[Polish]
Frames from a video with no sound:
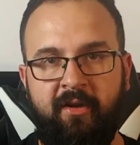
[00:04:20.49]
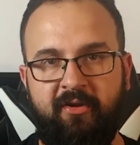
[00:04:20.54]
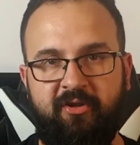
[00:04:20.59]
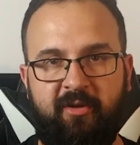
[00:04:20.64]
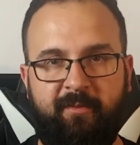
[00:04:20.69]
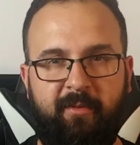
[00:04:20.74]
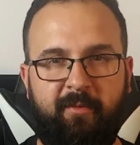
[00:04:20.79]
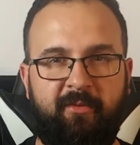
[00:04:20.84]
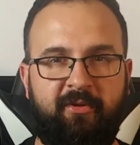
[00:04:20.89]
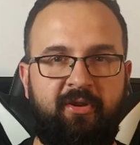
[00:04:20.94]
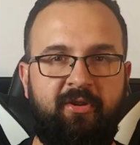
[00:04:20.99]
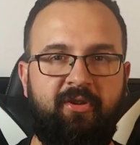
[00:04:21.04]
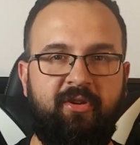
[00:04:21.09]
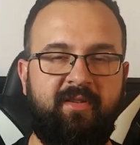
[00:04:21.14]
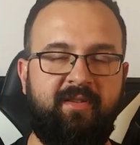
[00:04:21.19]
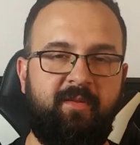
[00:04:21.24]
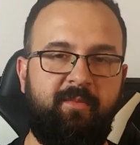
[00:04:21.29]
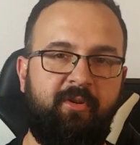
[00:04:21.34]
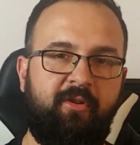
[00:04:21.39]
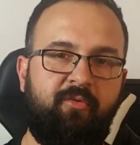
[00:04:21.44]
że pomyślicie
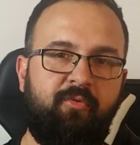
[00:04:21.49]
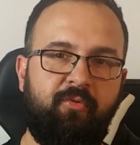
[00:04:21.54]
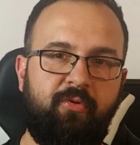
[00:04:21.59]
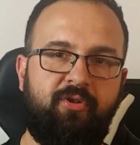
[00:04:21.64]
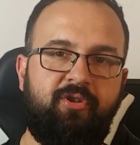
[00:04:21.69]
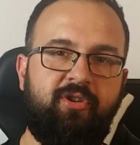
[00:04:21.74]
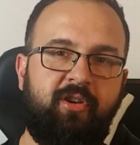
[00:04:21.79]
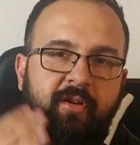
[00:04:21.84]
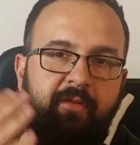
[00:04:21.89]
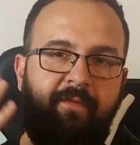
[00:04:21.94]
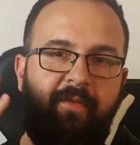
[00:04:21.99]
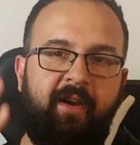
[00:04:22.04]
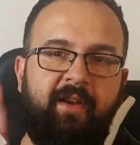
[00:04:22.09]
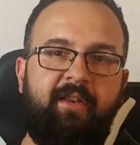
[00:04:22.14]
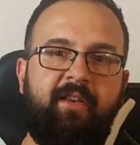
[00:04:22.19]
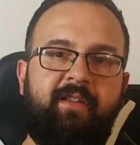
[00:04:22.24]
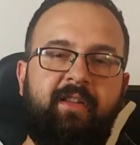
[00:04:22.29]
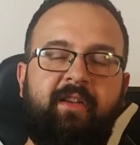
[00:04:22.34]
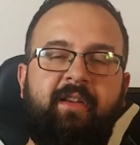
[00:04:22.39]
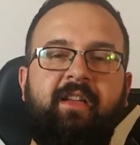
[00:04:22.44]
sobie, kurczę,
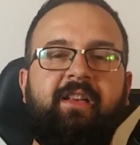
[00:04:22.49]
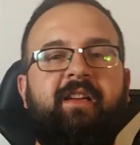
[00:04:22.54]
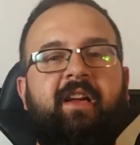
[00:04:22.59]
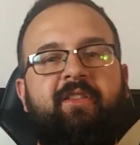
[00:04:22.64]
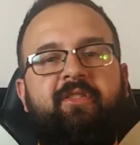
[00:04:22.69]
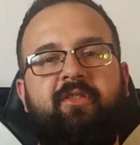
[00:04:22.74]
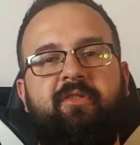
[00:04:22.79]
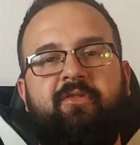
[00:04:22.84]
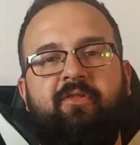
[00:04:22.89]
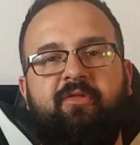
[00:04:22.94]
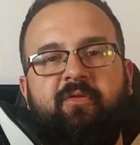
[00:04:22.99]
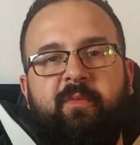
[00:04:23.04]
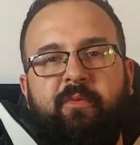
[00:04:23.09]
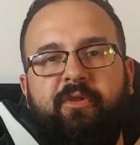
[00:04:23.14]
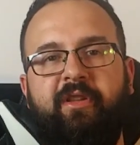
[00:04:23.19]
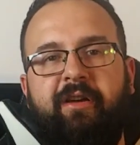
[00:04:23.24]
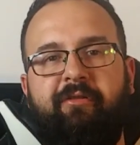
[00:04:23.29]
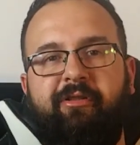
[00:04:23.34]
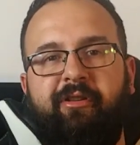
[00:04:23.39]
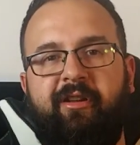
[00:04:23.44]
fajnie te kilkadziesiąt
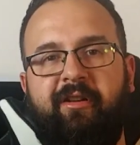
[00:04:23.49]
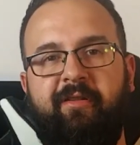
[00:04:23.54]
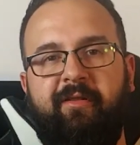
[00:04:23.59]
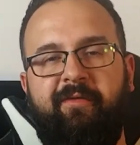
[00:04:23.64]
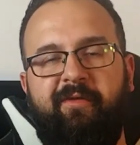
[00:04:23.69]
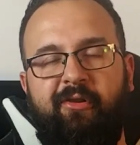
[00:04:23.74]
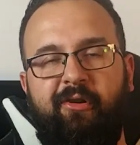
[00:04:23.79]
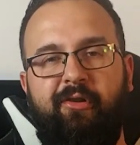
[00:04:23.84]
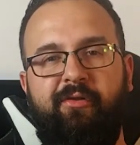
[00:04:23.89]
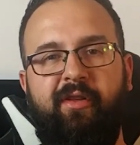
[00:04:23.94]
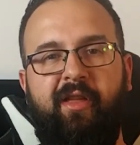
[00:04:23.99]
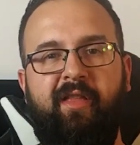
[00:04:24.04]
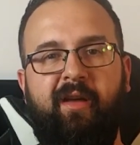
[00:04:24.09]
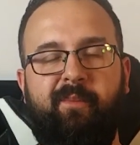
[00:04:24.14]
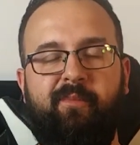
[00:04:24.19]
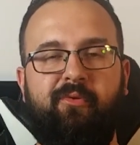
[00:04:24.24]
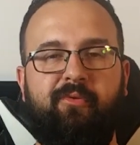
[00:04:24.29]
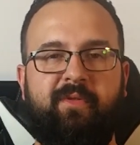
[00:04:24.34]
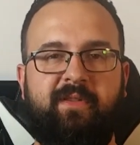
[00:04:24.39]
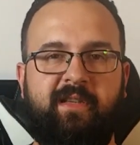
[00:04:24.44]
pudełek wygląda na
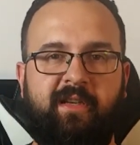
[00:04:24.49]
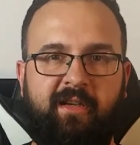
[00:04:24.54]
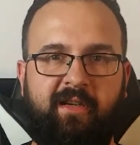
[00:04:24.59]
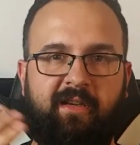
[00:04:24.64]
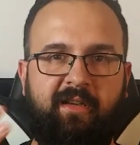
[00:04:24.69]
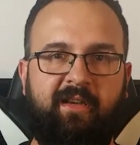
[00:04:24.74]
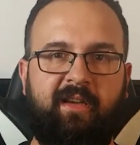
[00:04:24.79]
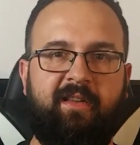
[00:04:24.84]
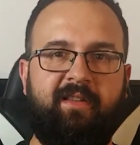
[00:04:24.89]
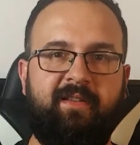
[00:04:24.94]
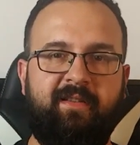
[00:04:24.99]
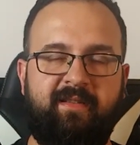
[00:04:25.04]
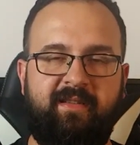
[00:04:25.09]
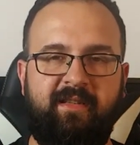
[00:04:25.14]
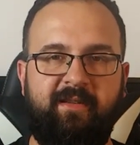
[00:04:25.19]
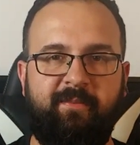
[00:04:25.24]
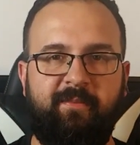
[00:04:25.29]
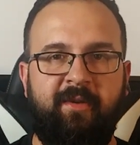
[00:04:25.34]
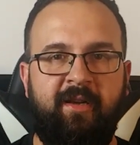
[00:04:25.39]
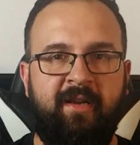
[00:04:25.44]
półce i jadę z
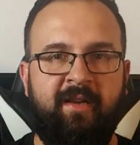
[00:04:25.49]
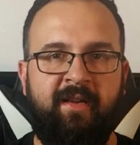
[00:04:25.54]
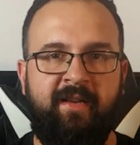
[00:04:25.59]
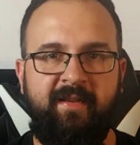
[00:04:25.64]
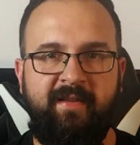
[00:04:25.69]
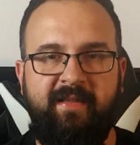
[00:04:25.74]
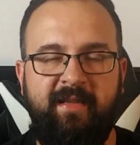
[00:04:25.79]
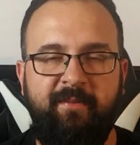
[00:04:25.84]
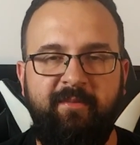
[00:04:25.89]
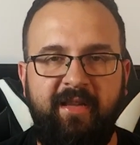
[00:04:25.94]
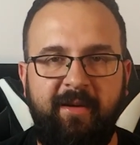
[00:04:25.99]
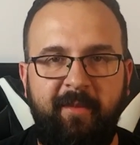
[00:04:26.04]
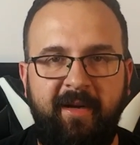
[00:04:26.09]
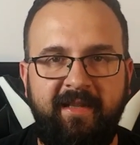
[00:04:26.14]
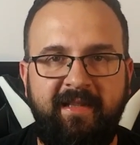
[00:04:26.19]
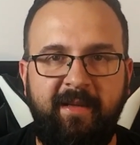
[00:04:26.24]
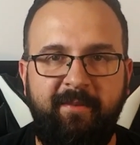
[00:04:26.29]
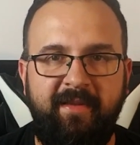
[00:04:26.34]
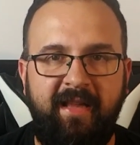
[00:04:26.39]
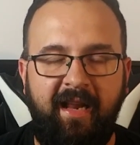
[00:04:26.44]
tym, z tym
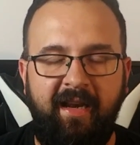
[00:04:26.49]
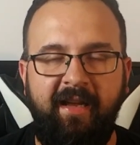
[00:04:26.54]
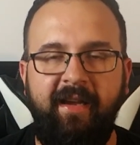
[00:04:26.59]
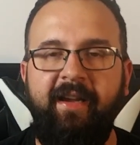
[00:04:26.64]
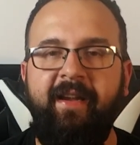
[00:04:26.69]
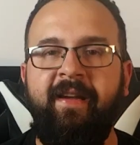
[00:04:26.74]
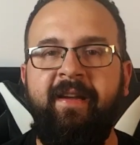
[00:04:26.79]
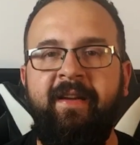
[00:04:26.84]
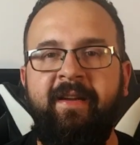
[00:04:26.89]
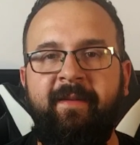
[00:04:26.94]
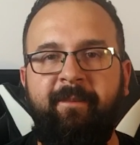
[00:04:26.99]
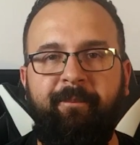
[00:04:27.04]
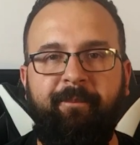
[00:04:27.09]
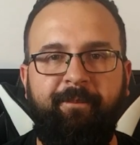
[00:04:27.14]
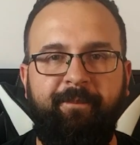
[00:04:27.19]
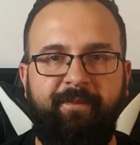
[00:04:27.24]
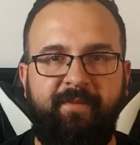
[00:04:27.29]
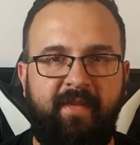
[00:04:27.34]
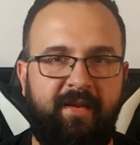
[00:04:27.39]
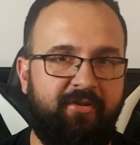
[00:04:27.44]
tematem dalej.
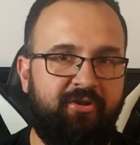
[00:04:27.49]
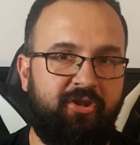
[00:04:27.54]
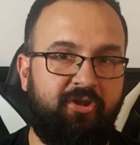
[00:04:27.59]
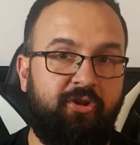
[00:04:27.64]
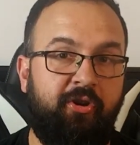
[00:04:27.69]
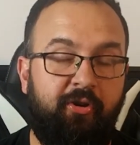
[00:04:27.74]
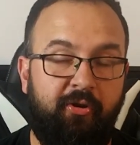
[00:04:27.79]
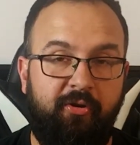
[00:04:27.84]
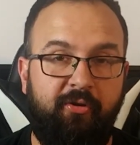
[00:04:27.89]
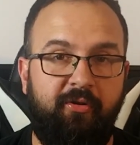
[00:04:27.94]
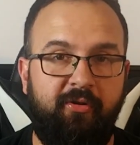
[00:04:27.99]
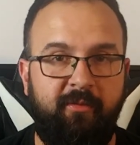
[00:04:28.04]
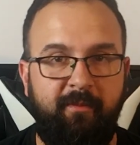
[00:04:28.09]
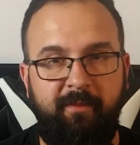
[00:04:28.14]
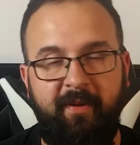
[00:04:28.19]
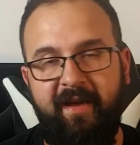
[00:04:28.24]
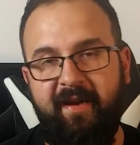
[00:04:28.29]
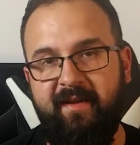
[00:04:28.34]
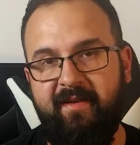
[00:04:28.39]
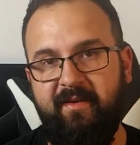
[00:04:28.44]
Mm, także to
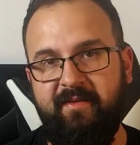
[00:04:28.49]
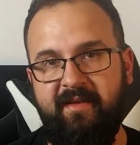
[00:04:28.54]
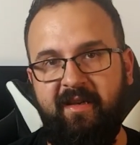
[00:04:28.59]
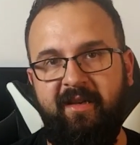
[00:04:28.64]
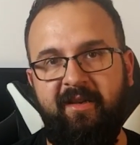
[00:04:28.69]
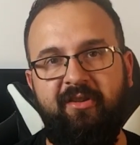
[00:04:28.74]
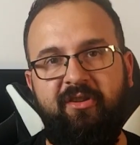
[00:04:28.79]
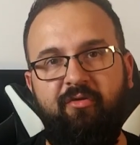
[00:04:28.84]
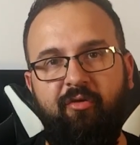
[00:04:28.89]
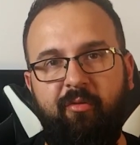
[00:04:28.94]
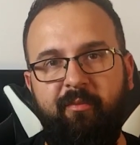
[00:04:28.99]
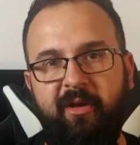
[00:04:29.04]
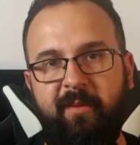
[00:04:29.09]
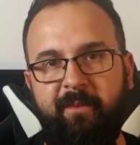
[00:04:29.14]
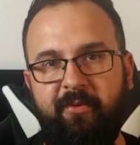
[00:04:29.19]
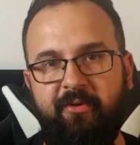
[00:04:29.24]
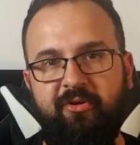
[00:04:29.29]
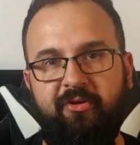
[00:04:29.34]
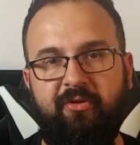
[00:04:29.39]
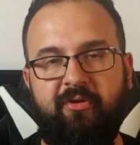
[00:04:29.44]
bardzo zachęciło mnie
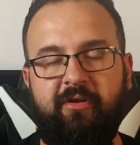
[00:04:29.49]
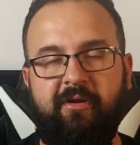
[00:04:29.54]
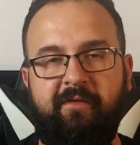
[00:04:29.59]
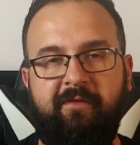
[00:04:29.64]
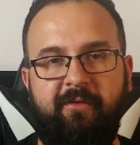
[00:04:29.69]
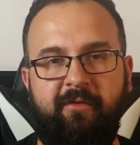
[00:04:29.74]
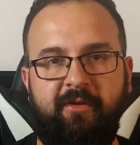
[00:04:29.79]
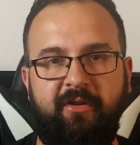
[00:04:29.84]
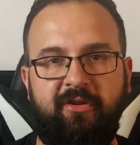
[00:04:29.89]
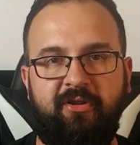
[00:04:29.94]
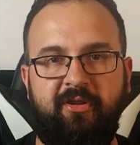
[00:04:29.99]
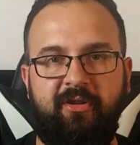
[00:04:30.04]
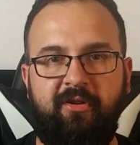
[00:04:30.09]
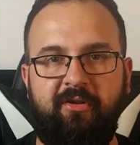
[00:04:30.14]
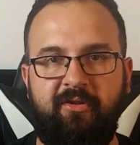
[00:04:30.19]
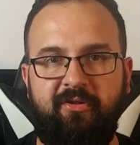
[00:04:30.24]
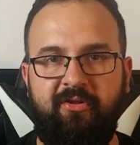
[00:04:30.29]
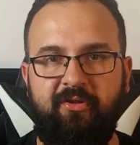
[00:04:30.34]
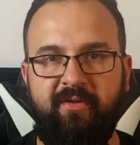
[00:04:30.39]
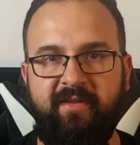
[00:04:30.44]
początkowo, jeżeli
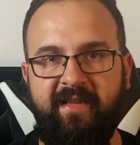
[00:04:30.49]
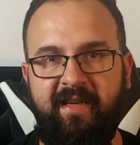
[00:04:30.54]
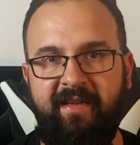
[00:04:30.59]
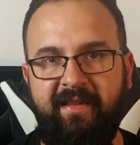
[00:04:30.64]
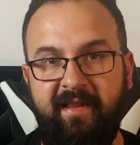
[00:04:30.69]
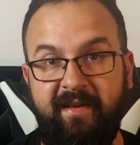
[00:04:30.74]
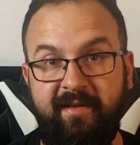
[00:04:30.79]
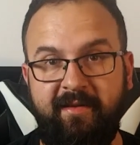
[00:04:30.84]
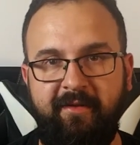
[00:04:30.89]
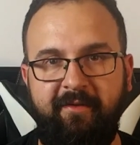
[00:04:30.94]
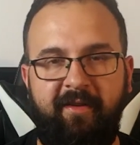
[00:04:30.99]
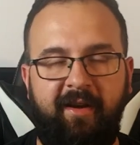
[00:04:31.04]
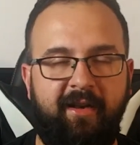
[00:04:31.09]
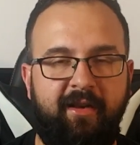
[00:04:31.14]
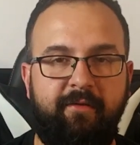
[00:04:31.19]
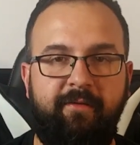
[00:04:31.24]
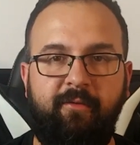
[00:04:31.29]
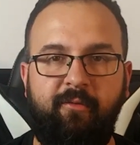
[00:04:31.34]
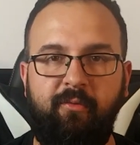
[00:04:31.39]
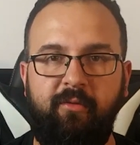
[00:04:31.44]
chodzi o
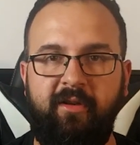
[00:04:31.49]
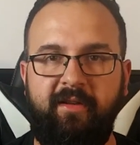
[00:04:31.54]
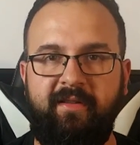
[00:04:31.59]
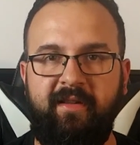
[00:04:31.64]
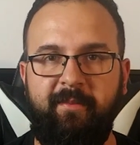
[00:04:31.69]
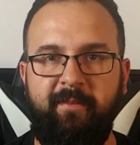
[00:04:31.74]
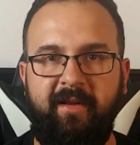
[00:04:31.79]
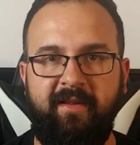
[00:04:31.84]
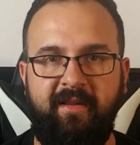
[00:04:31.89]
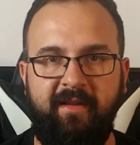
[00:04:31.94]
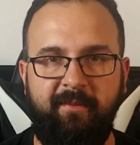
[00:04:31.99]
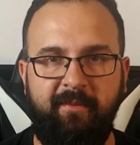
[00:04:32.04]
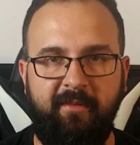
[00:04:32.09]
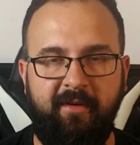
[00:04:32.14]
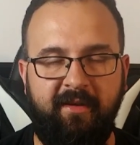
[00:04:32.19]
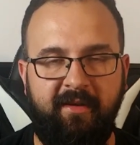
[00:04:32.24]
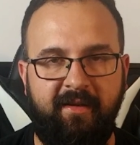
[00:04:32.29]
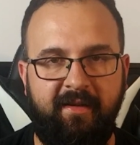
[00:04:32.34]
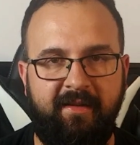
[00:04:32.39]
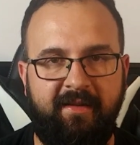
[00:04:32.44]
zainteresowanie w ogóle tematem
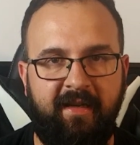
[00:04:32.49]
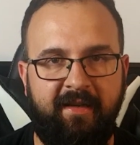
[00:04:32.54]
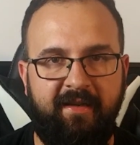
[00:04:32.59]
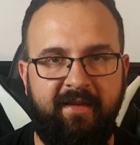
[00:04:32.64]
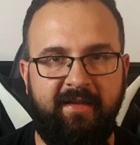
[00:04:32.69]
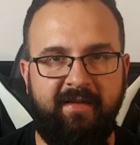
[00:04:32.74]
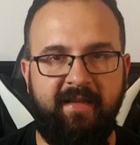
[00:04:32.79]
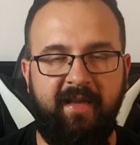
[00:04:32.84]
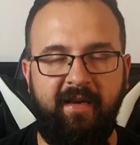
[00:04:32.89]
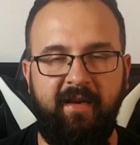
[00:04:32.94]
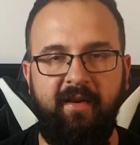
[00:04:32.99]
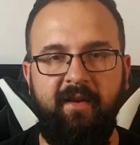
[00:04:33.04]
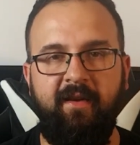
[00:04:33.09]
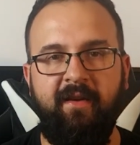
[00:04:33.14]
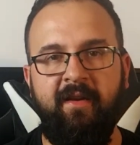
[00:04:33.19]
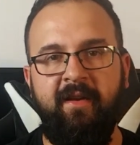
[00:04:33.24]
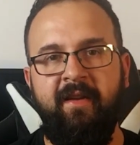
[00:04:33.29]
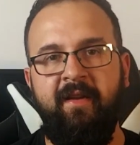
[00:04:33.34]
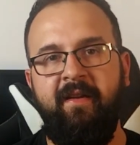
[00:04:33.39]
e, tanich serii.